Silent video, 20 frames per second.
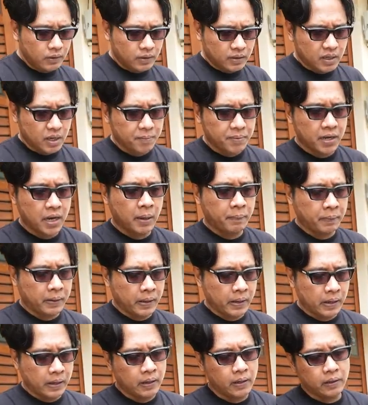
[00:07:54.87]

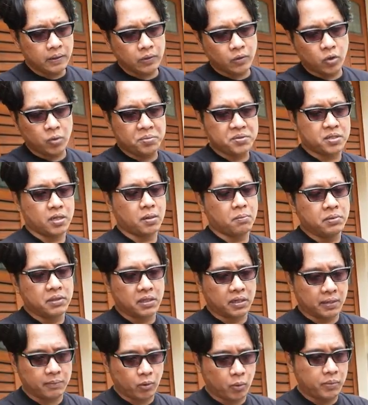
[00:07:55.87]
kenapa-napa, gue bisa
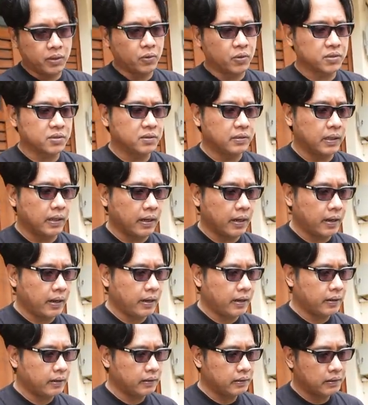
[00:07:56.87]
benerin mobil gue sendiri.
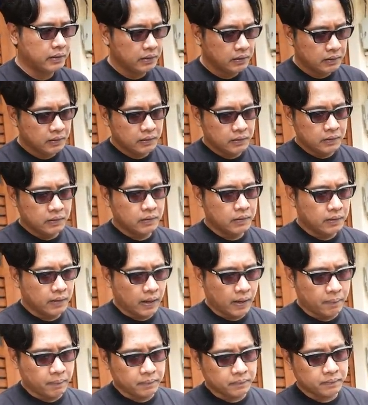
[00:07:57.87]

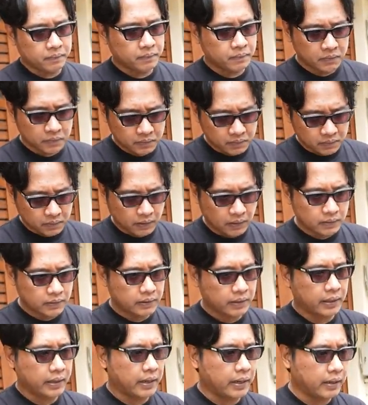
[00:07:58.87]
Maaf.
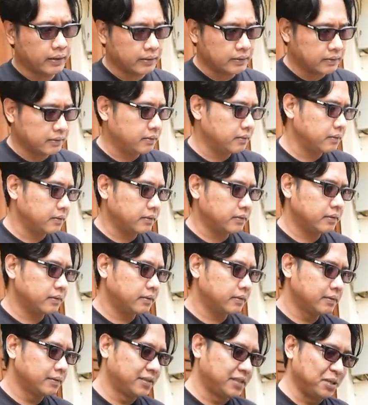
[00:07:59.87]
Ya enggak.
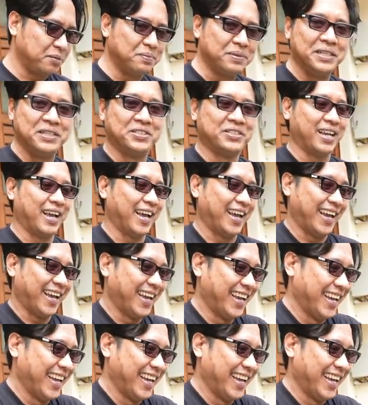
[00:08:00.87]
Si bisa.